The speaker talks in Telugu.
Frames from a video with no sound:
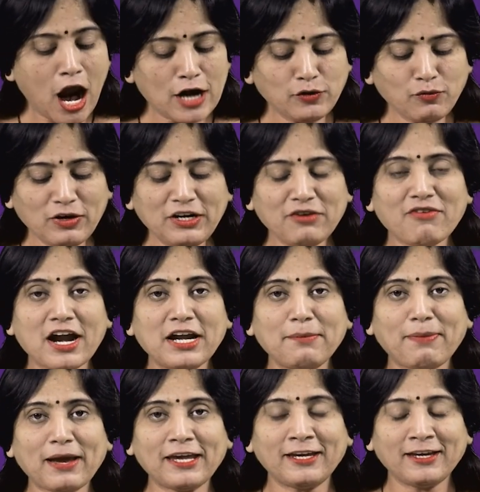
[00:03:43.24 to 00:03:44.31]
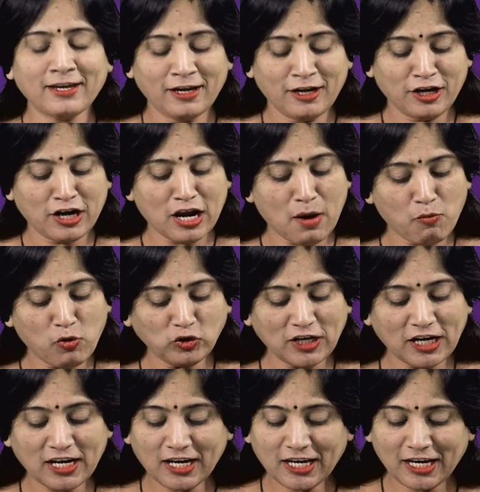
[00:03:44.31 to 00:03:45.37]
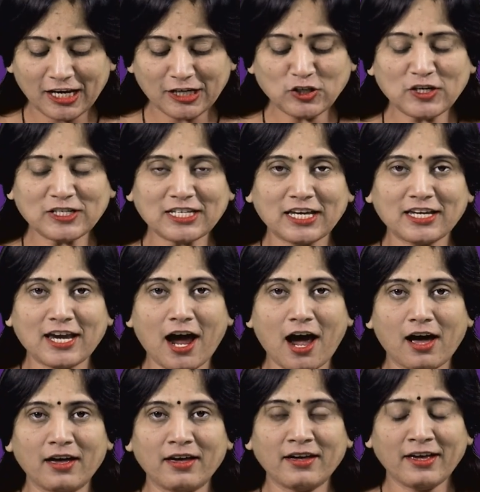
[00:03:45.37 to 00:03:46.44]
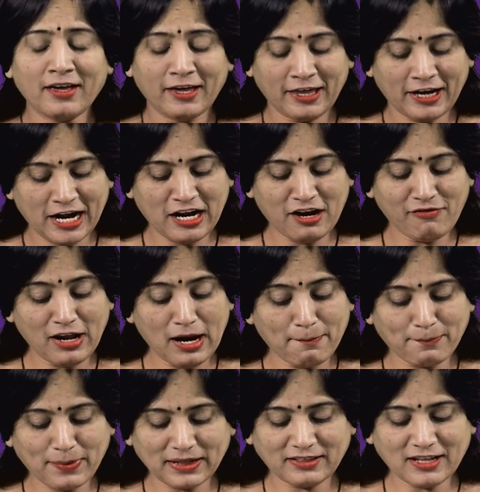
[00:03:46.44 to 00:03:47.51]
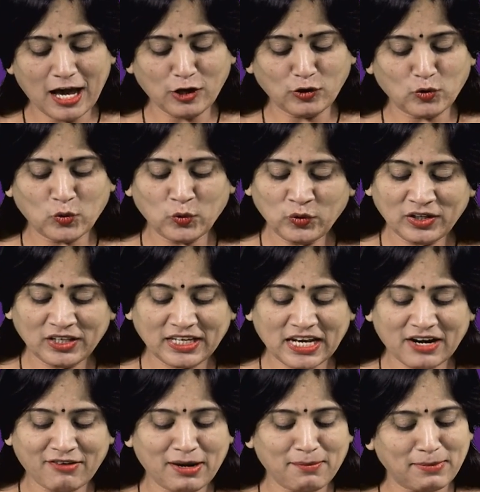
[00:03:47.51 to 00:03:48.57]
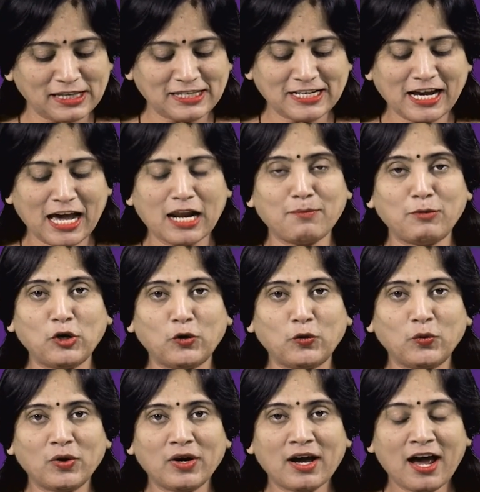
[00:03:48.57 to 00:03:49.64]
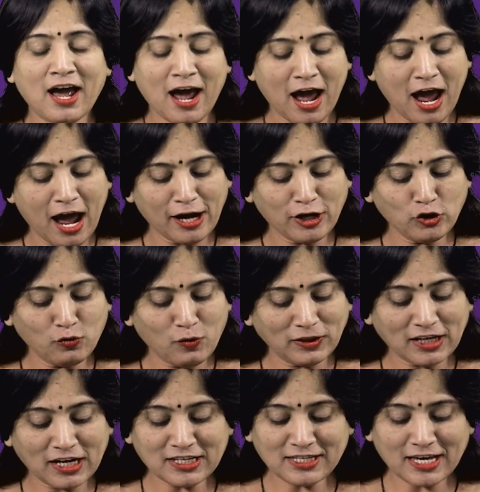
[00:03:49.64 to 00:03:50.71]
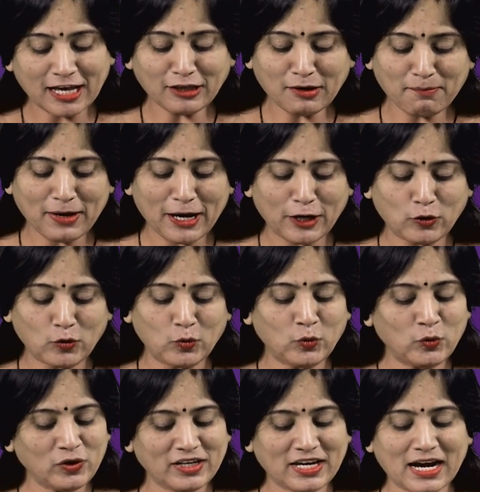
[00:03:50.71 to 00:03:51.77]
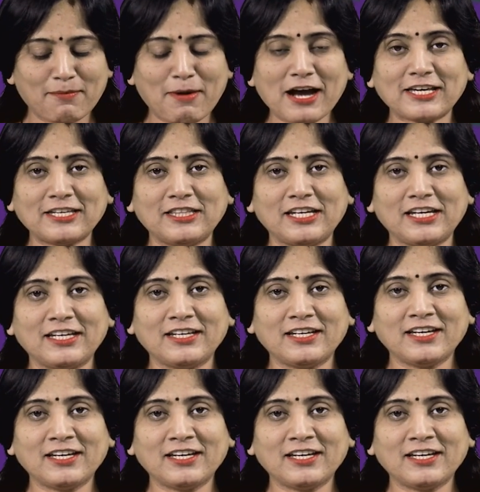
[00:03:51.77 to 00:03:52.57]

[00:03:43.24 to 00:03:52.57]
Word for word: అటువంటి వాటిపై నమోదైన కేసుల సంఖ్య రెండు వేల పద్నాలుగు ఇరవై మధ్యకాలంలో ఐదు వందల శాతం మేరకు ఎగబాకింది